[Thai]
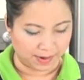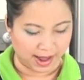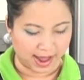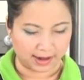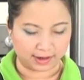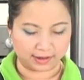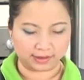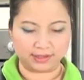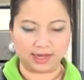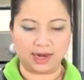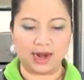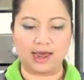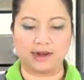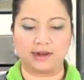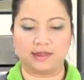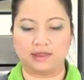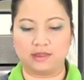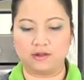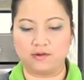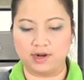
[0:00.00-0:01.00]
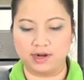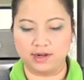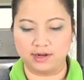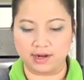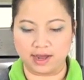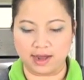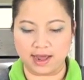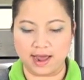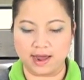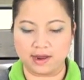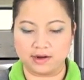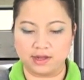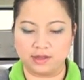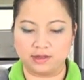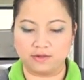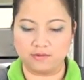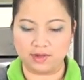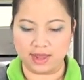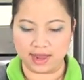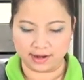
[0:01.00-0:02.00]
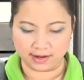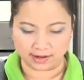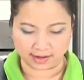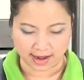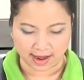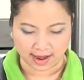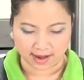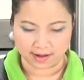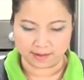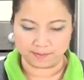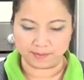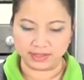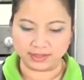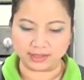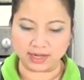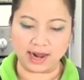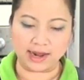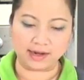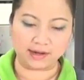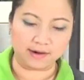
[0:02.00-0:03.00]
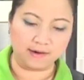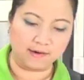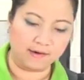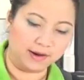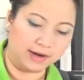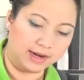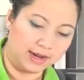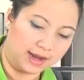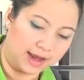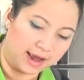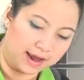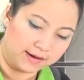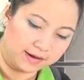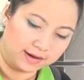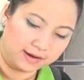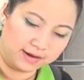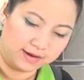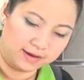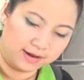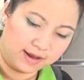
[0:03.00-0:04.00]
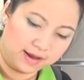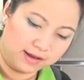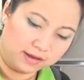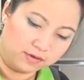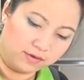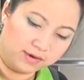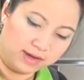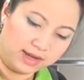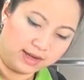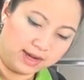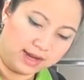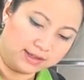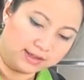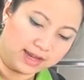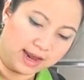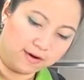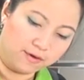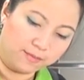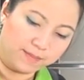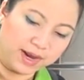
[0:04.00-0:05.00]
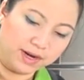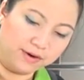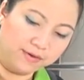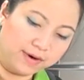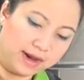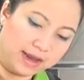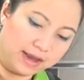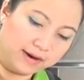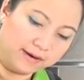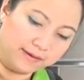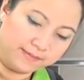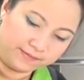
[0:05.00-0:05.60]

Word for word: ผักสลัดตัวหนึ่งนะคะในตู้เย็นค่ะเป็นสลัดคอสนะคะตัวนี้เนี่ยใส่ลงไปด้วย